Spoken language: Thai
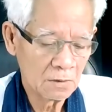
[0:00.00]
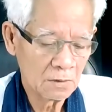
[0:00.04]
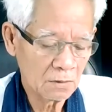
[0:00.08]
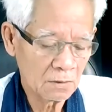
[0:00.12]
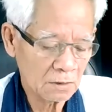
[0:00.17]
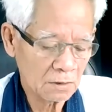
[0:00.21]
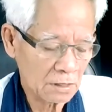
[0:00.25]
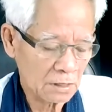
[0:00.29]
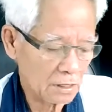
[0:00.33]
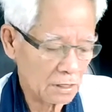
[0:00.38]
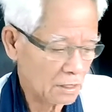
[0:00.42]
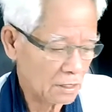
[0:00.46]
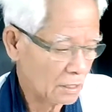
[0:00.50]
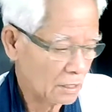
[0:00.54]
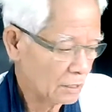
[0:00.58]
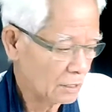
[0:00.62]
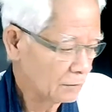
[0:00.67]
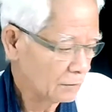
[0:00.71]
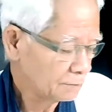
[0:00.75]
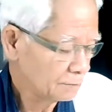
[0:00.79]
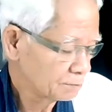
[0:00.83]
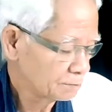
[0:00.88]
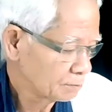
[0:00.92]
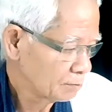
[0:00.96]
โอเคนะ
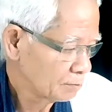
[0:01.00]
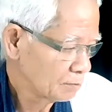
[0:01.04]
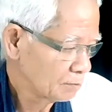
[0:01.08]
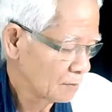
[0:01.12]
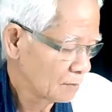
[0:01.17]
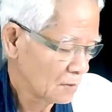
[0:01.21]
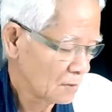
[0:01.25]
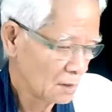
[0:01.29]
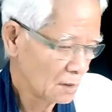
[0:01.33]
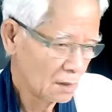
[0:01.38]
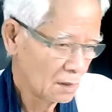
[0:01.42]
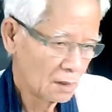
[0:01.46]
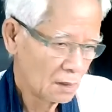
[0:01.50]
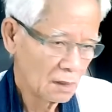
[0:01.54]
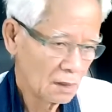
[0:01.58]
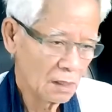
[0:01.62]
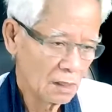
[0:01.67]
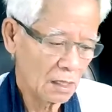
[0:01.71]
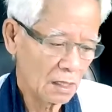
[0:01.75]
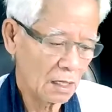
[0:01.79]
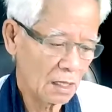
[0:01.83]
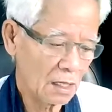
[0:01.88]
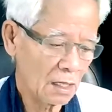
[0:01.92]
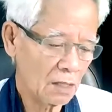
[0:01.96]

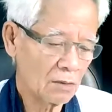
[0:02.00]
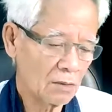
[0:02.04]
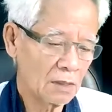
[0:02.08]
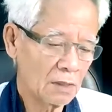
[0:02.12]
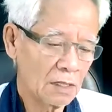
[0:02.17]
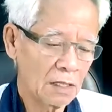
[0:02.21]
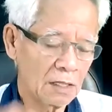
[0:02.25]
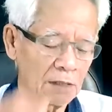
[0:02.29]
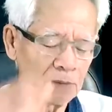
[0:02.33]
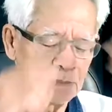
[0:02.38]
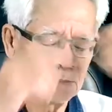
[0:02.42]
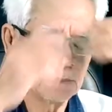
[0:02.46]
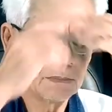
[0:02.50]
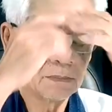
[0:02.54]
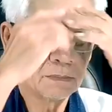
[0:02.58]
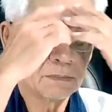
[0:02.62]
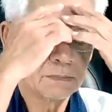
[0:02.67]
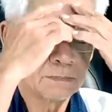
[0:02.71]
เอาล่ะโทร